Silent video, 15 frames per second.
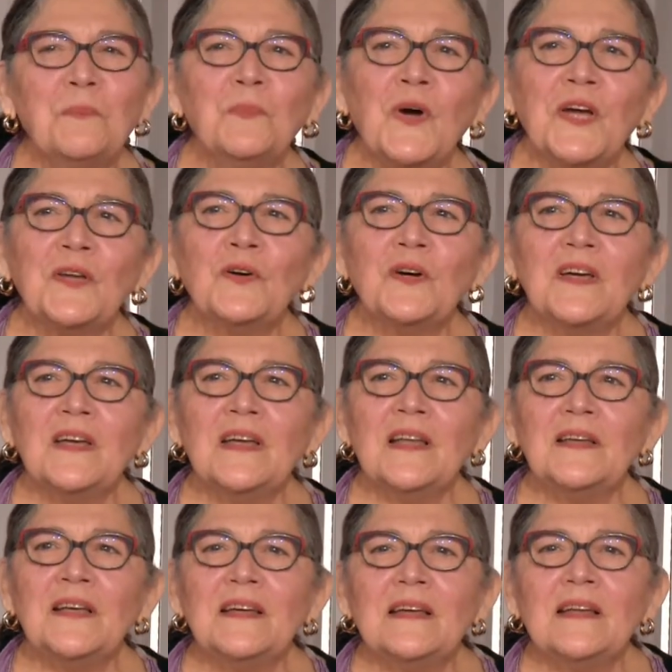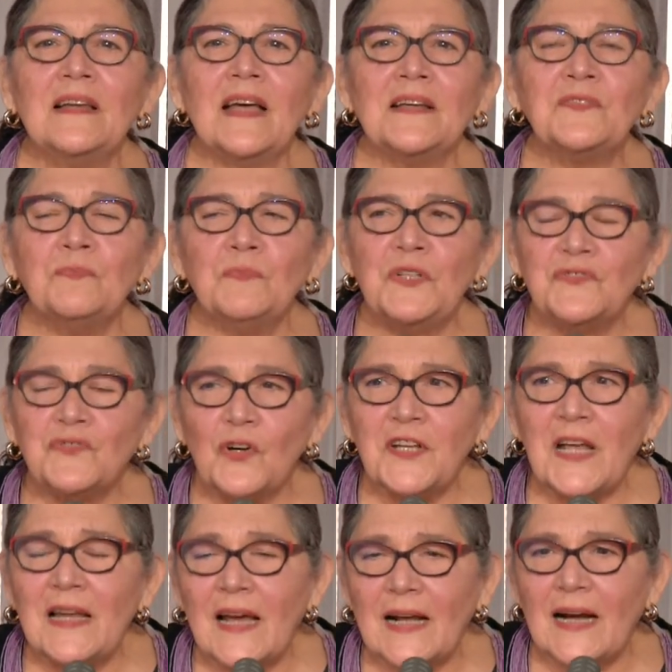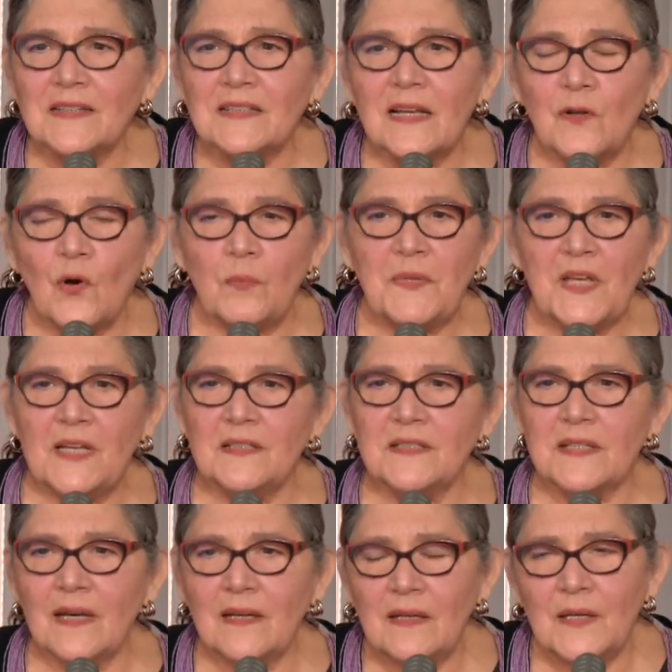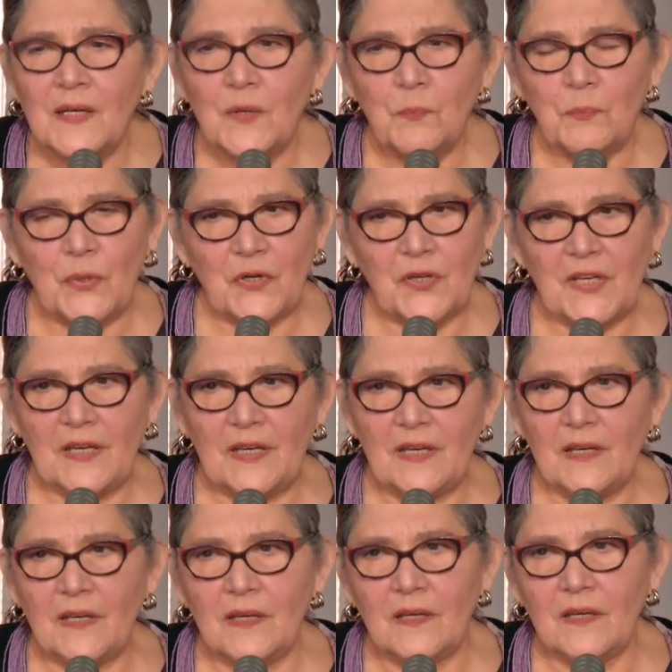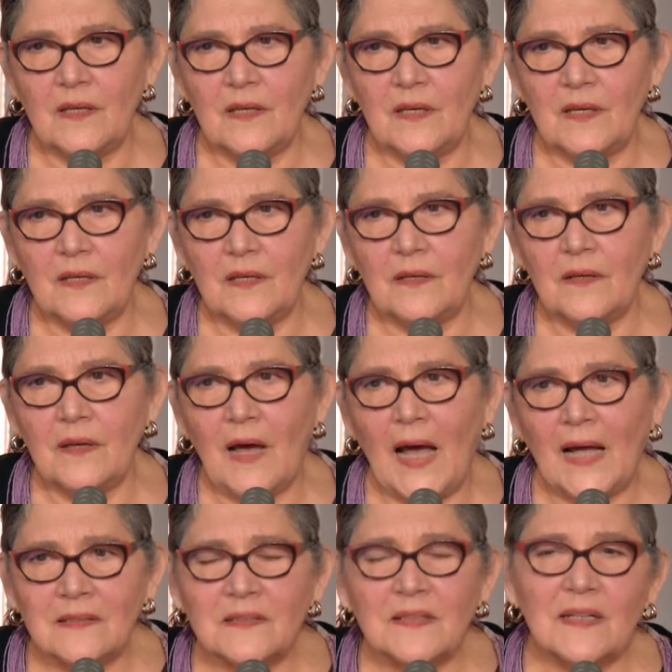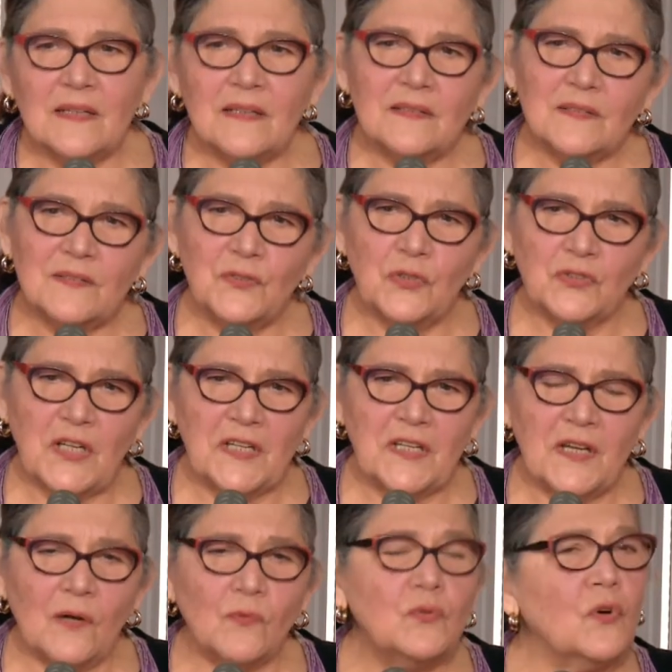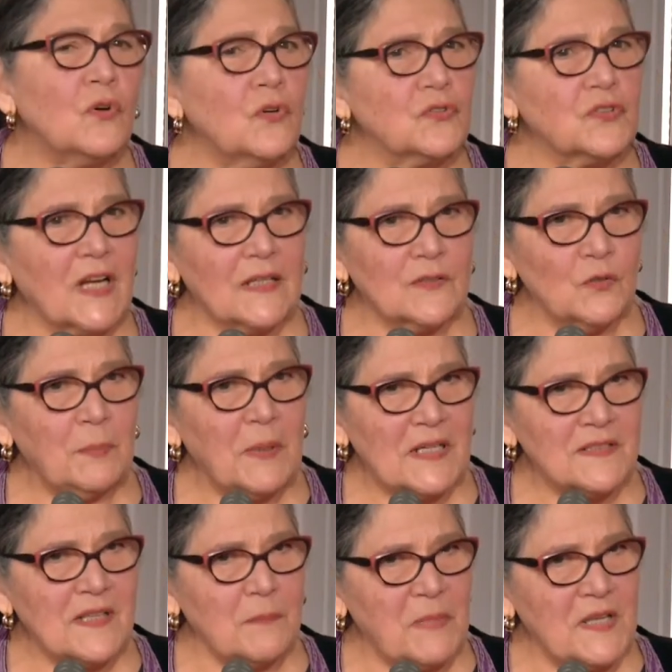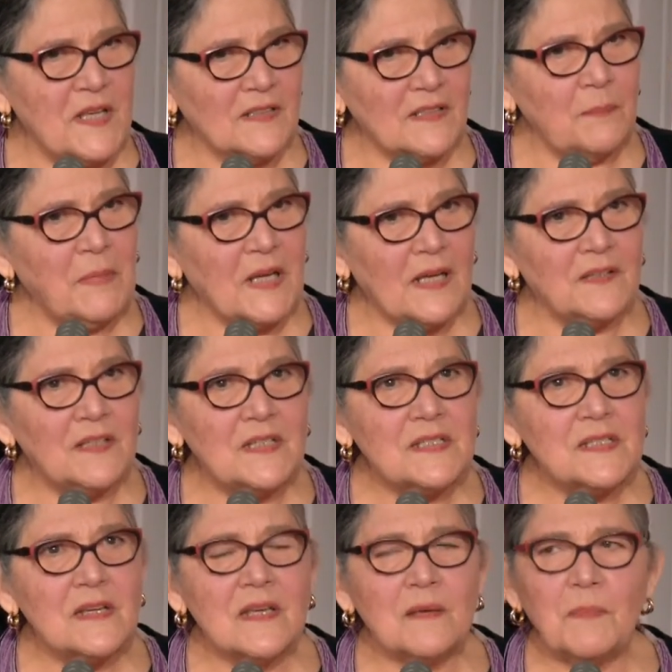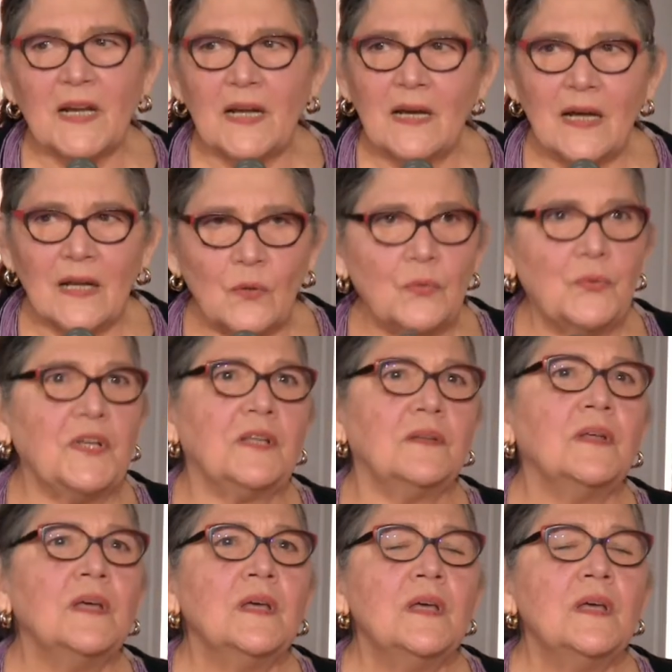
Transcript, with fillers: Bueno, eh, eh, mi historia en la cárcel comienza porque eh, antes yo tenía unos contratos para hacer piñatas para Disney, para Halloween.